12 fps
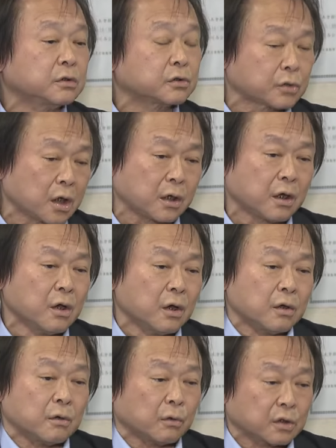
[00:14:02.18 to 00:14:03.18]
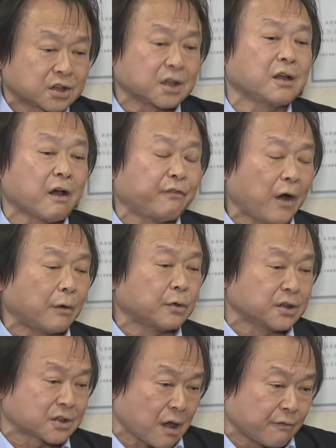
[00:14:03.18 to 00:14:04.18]
所以，我现在发
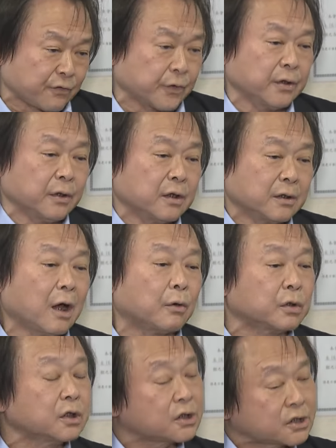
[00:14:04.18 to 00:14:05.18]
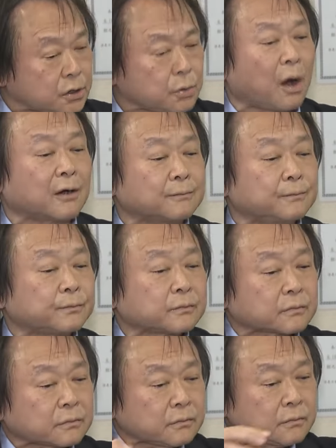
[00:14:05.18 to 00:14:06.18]
挥三分。那我也希望，
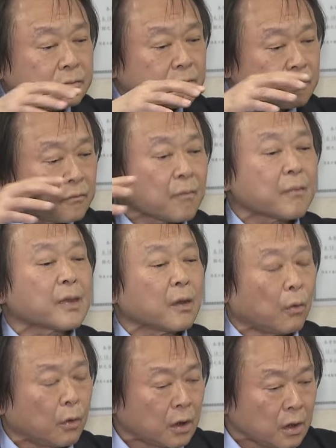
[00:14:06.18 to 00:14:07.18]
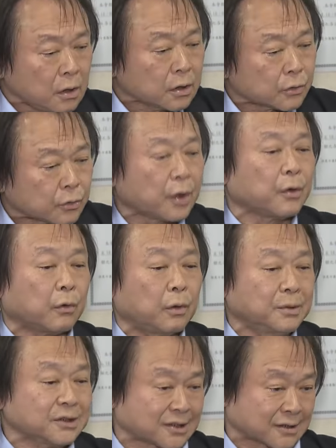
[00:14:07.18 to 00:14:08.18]
我对我
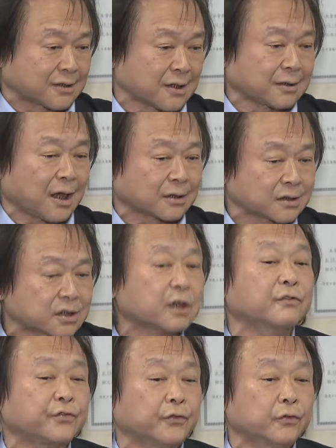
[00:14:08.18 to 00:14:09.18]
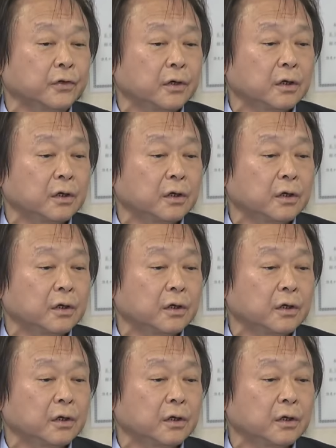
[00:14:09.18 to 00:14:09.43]
们执政党的政府，